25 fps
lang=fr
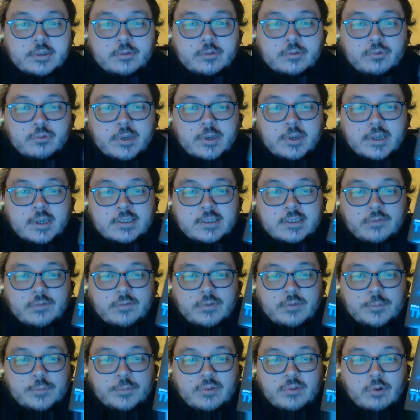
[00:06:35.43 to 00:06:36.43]
En tout cas, c'est un
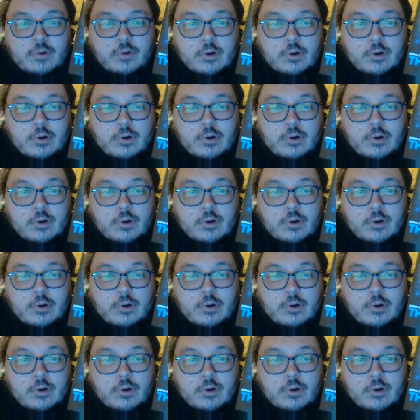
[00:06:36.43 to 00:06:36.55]
film à voir au